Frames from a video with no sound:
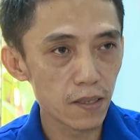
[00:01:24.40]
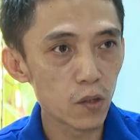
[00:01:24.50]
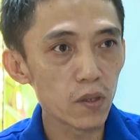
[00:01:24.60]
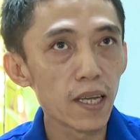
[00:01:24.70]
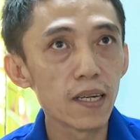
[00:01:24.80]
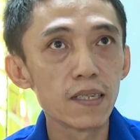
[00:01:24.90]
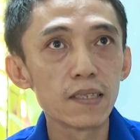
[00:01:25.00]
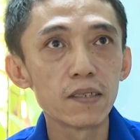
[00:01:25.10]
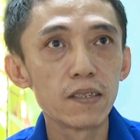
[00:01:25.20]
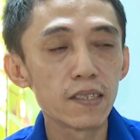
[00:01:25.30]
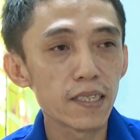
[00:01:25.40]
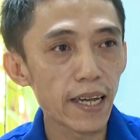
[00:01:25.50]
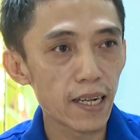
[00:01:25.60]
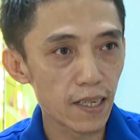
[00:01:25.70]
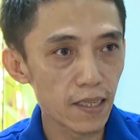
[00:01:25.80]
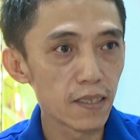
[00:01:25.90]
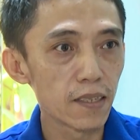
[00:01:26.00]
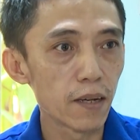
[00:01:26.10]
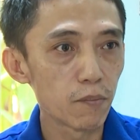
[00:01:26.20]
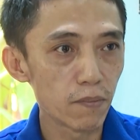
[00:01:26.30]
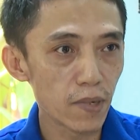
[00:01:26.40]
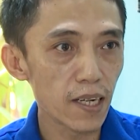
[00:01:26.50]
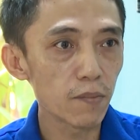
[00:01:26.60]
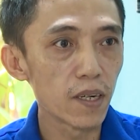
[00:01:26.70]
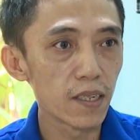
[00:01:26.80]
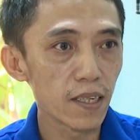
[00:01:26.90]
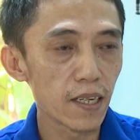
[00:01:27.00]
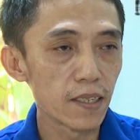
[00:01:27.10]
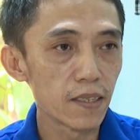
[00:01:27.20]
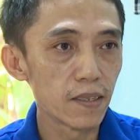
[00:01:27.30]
số tiền sửa nhà lại, em rất mừng chị,